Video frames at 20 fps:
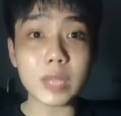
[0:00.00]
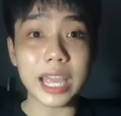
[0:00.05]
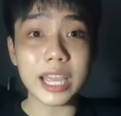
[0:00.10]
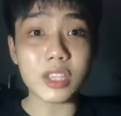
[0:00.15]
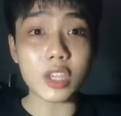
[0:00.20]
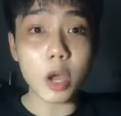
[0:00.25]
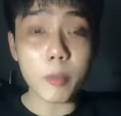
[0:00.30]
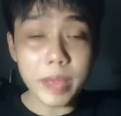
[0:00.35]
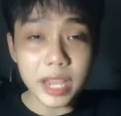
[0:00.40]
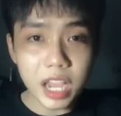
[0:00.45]
thầy
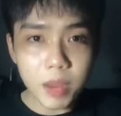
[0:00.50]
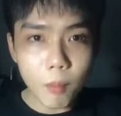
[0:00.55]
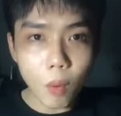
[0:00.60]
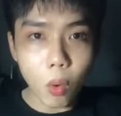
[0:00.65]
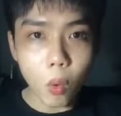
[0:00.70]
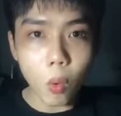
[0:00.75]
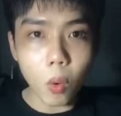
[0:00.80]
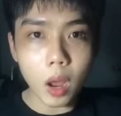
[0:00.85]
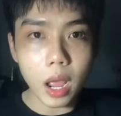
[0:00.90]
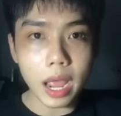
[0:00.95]
cho mấy cái
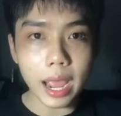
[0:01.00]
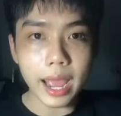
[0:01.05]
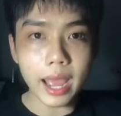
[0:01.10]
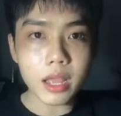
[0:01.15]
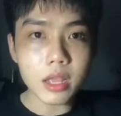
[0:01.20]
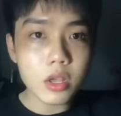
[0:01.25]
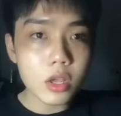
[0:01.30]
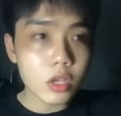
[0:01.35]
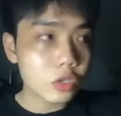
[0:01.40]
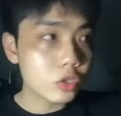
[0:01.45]
bùa hả
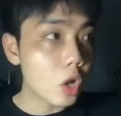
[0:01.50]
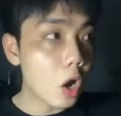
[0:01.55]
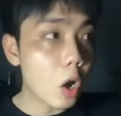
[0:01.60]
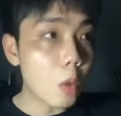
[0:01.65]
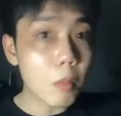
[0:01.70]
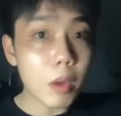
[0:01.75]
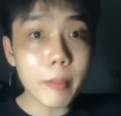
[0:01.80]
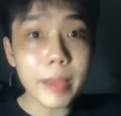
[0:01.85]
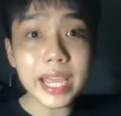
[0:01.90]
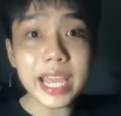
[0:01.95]
chôn
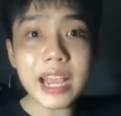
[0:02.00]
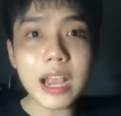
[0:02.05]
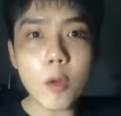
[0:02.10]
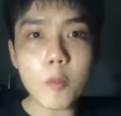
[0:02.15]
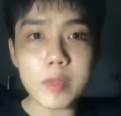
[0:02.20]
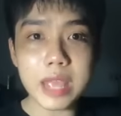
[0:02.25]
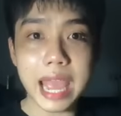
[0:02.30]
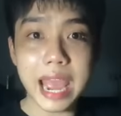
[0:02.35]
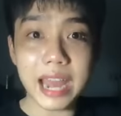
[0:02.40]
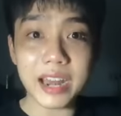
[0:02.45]
mấy cái
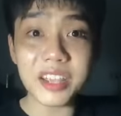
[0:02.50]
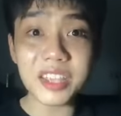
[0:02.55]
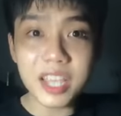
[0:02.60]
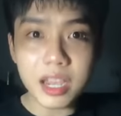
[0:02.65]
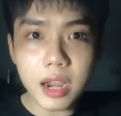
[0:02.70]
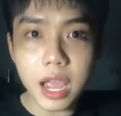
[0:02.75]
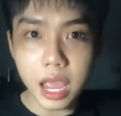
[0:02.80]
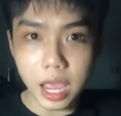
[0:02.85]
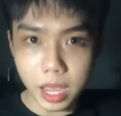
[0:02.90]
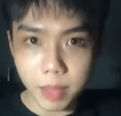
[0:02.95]
góc nhà để
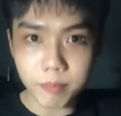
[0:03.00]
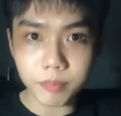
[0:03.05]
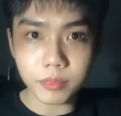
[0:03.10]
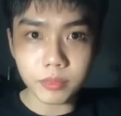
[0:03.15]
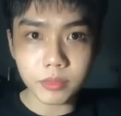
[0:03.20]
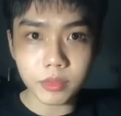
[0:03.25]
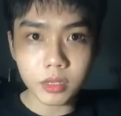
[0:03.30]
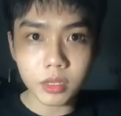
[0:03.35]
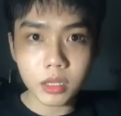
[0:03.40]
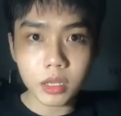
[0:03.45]
chứng hiểm
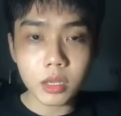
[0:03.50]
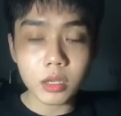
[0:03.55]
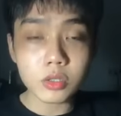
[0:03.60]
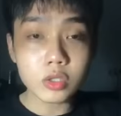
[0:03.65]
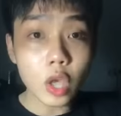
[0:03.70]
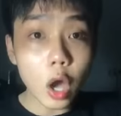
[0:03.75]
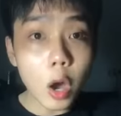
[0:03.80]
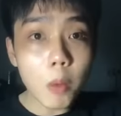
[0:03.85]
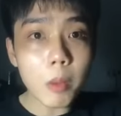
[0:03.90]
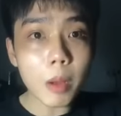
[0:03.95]

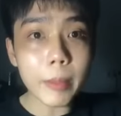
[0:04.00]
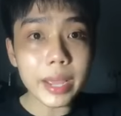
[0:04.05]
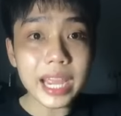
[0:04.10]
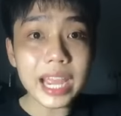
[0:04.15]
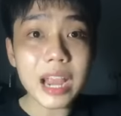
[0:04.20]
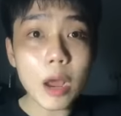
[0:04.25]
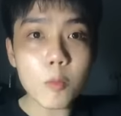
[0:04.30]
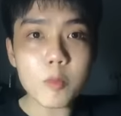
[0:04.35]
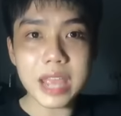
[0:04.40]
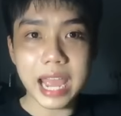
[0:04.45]
chôn vào mấy
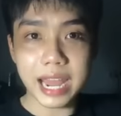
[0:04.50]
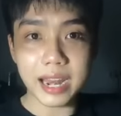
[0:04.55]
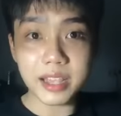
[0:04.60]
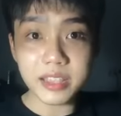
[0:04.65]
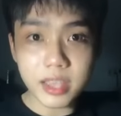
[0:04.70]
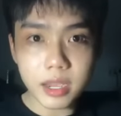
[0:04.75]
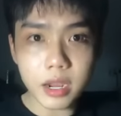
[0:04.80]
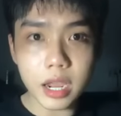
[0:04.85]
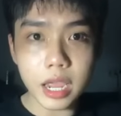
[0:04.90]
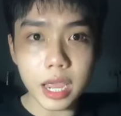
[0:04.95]
cái góc nhà để
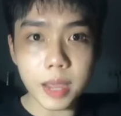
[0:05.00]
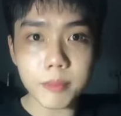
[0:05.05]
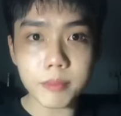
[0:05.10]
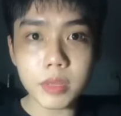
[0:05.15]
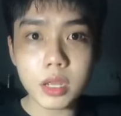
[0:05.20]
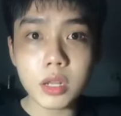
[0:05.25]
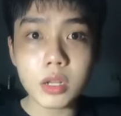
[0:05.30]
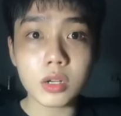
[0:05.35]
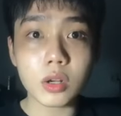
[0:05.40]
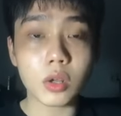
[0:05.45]
chứng
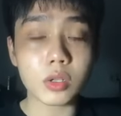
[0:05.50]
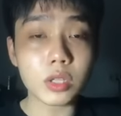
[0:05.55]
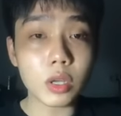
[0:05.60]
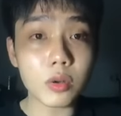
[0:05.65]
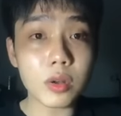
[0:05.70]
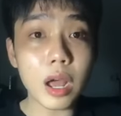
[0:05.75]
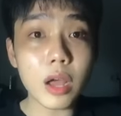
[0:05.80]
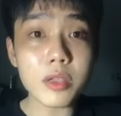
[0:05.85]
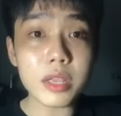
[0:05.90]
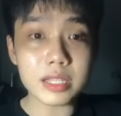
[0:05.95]
nghiệm rồi từ
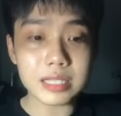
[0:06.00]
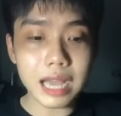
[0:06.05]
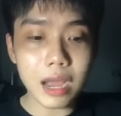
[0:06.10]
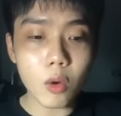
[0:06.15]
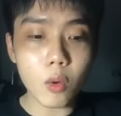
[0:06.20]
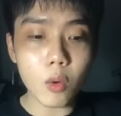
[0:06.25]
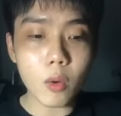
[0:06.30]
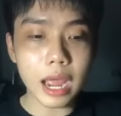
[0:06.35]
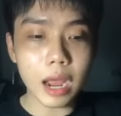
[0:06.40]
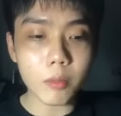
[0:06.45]
đó về sau
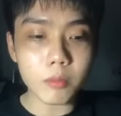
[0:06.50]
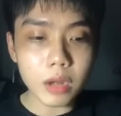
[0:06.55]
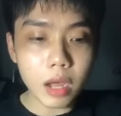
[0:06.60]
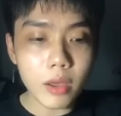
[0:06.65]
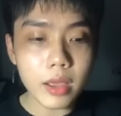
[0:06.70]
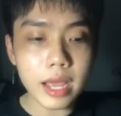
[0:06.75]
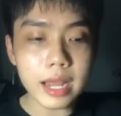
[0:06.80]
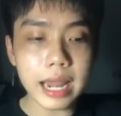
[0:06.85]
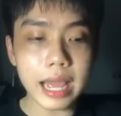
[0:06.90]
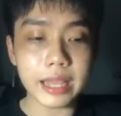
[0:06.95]
hả ông
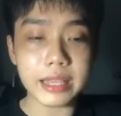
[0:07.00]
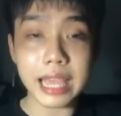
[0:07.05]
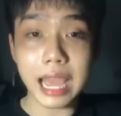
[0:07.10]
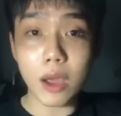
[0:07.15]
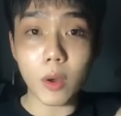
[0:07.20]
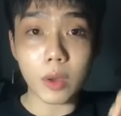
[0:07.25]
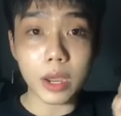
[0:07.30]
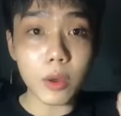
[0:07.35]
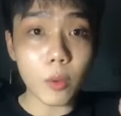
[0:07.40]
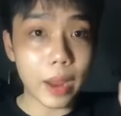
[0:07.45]
nói hả là
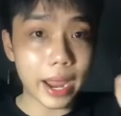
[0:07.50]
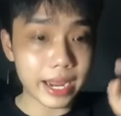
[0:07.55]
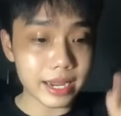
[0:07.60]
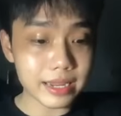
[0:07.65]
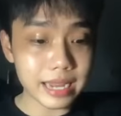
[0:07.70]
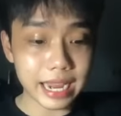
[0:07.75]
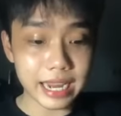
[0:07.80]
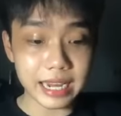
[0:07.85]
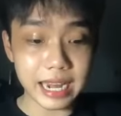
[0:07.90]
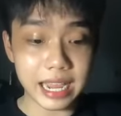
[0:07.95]
vào cái khoảng
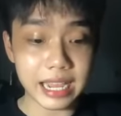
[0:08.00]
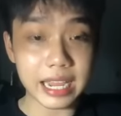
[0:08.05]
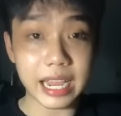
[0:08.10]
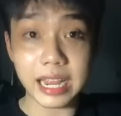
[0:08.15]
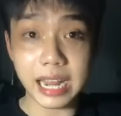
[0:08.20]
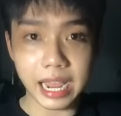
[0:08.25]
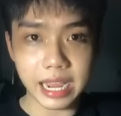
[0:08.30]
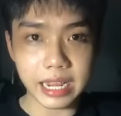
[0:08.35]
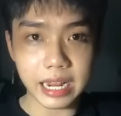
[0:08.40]
ngày này ngày này